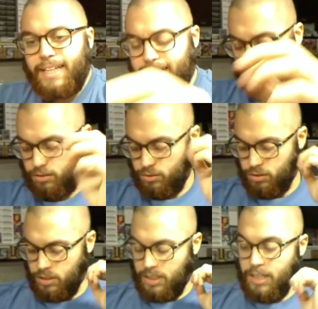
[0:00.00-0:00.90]
E
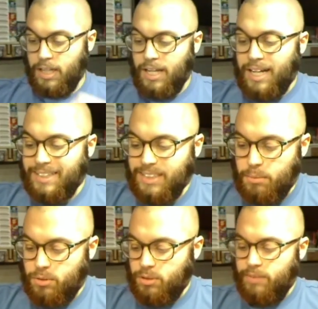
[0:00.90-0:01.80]
adesso
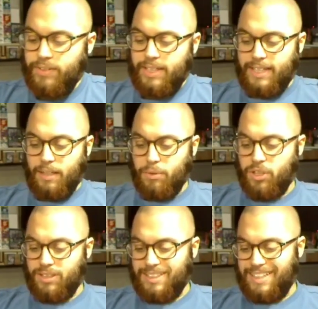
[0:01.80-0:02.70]
andiamo a vedere che
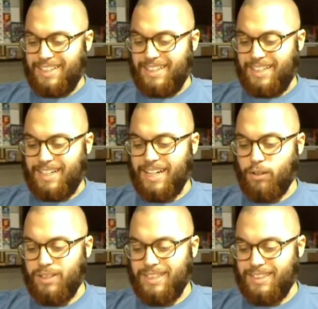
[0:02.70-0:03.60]
qui c'è sta il
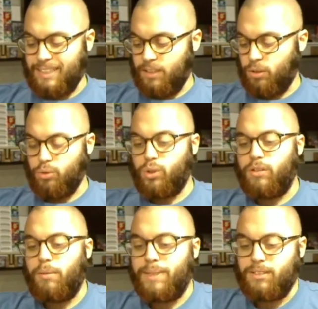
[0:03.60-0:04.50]
regole del set
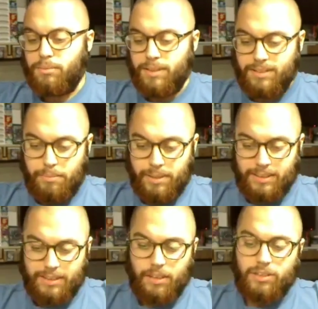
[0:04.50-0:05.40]
introduttivo, vabbè insomma sempre
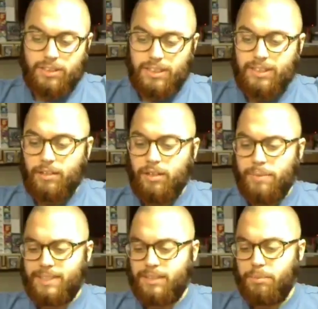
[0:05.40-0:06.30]
la stessa cosa sta all'interno
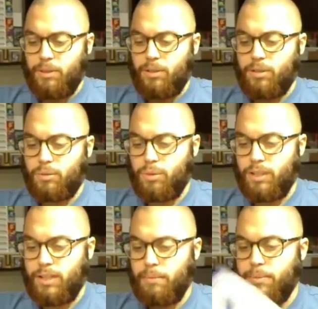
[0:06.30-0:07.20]
dei mazzi, però qui